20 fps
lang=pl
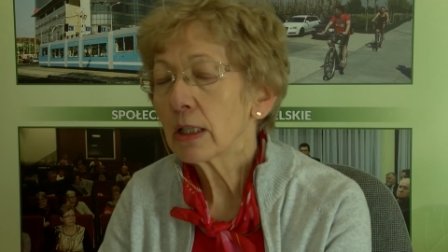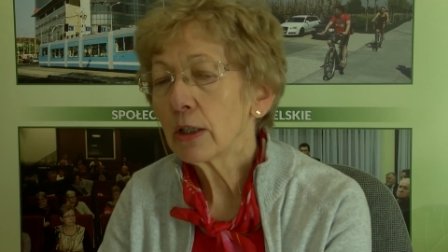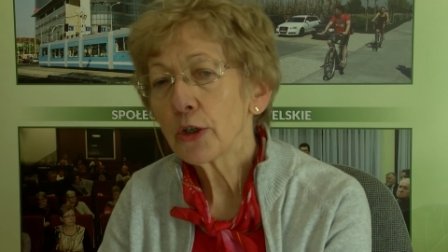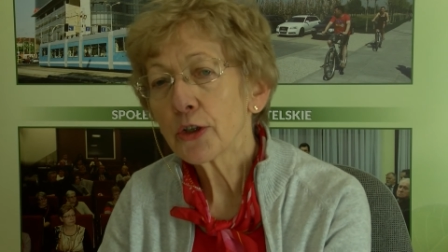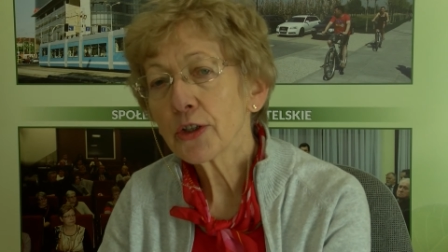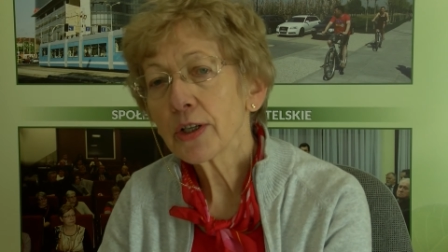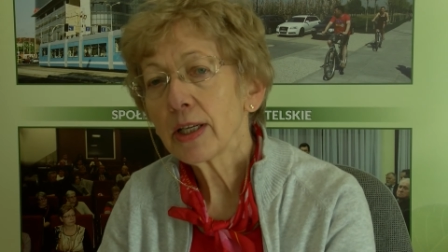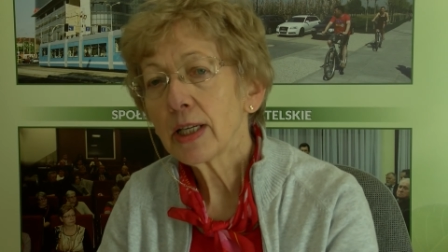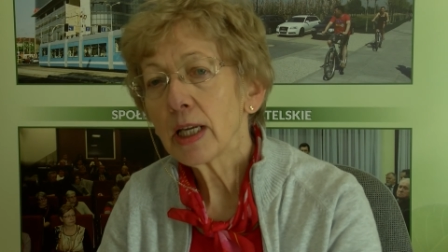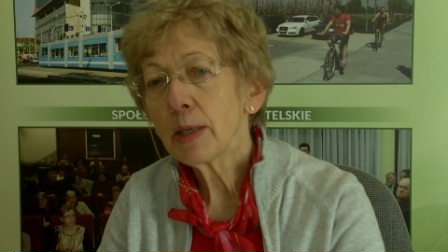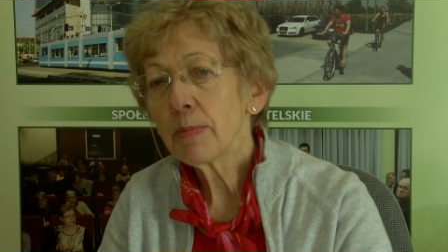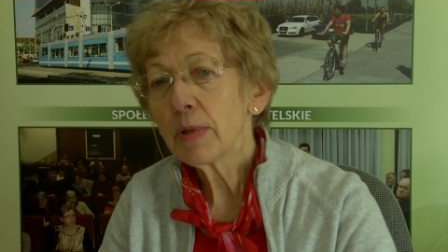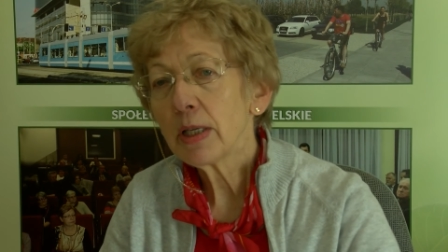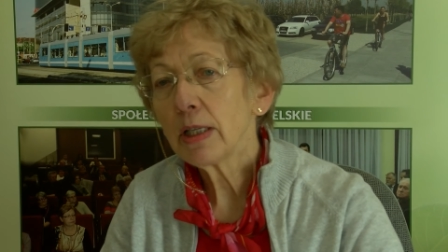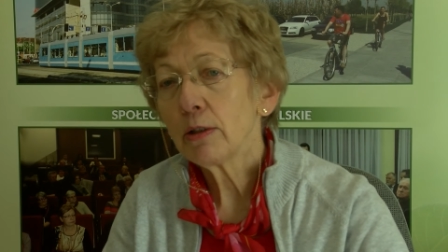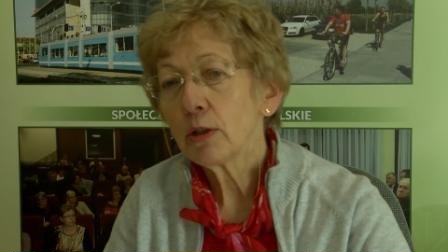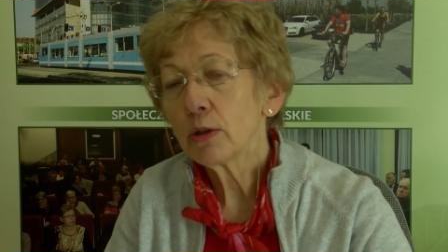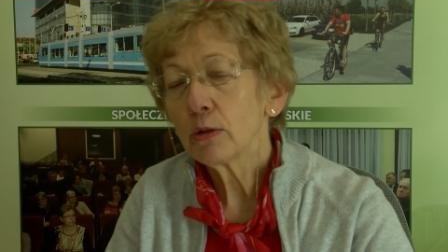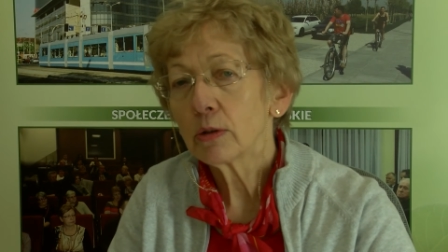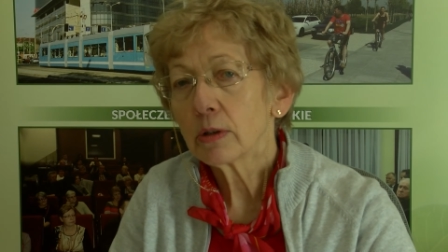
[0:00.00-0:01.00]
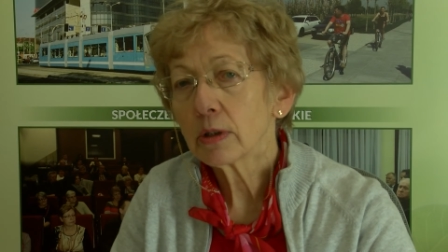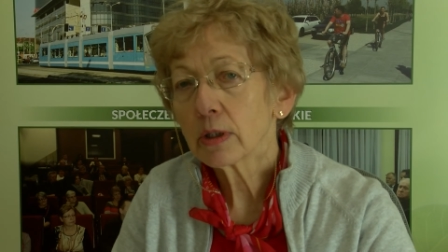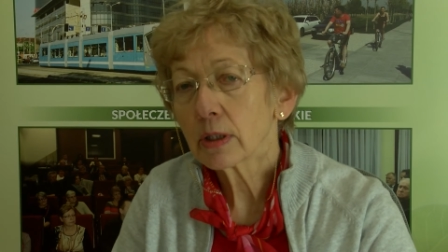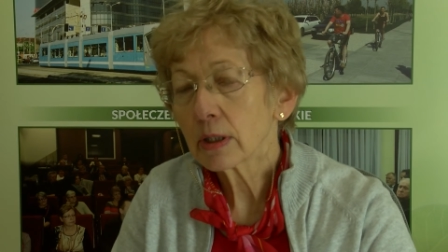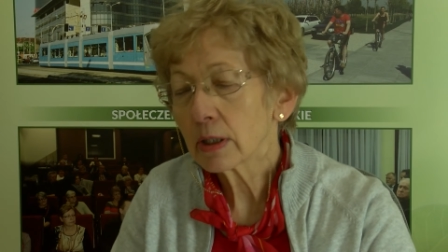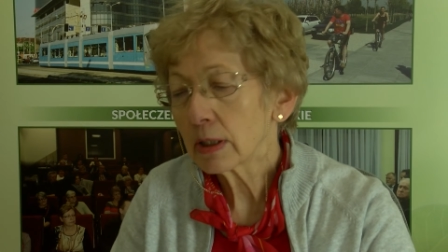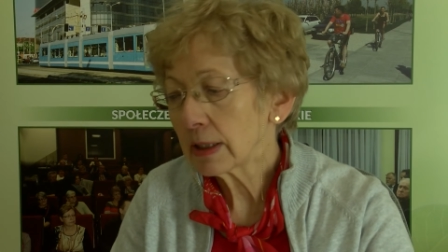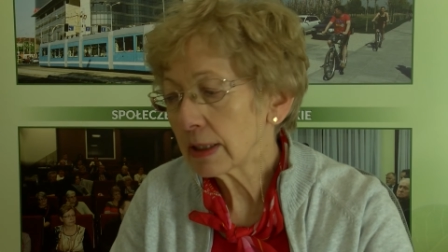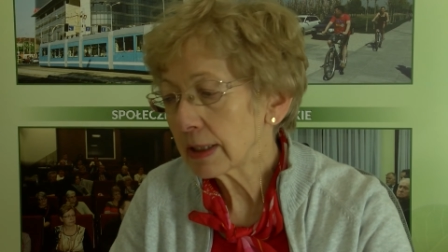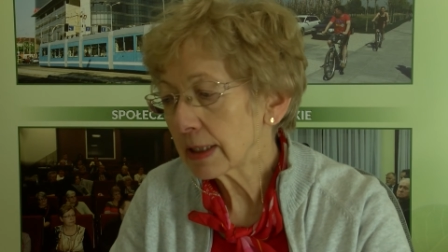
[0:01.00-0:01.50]
krążeniem i
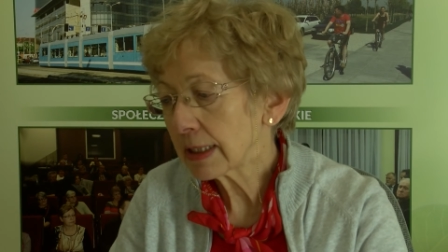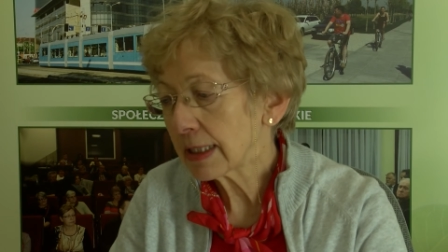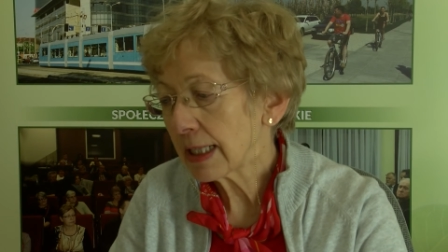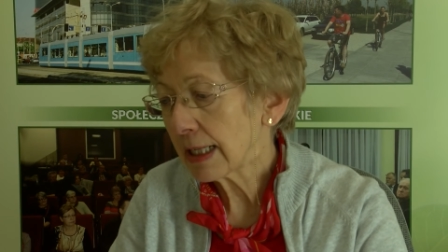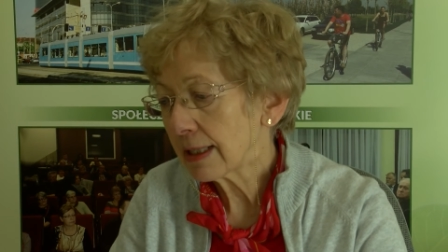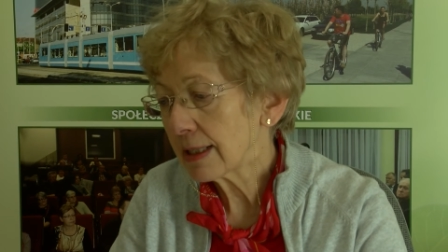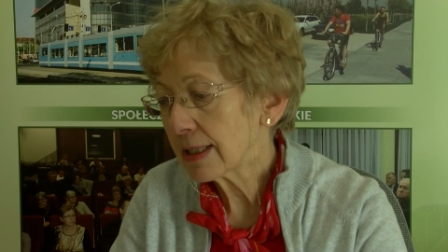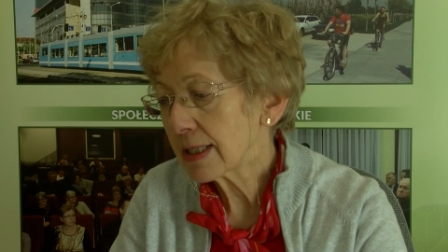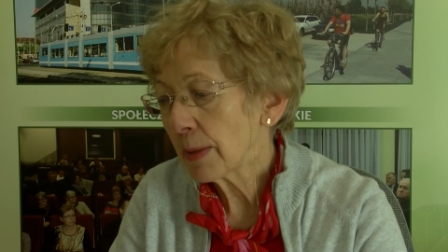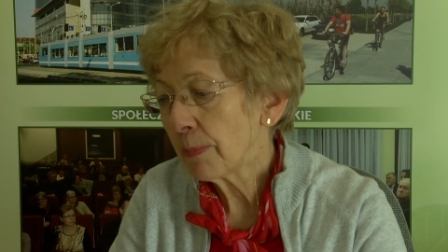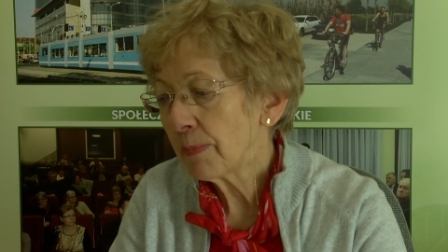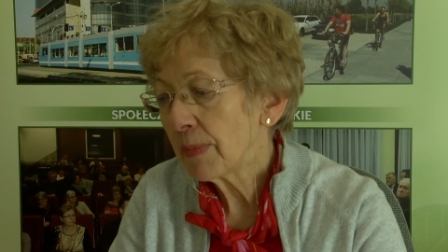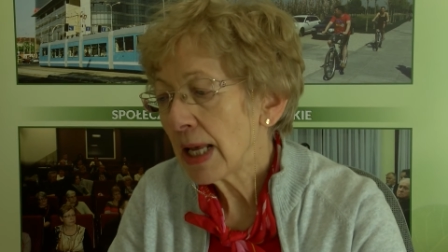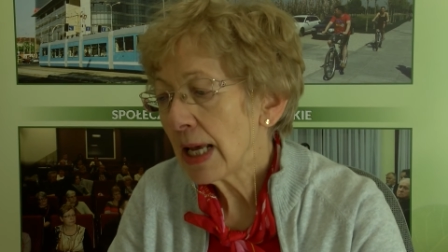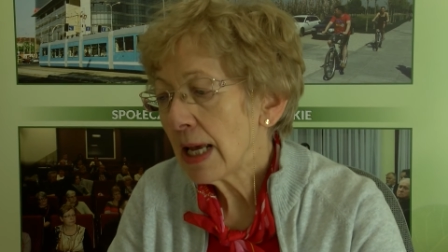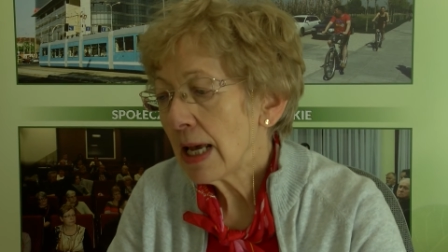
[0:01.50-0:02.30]
z, z sercem.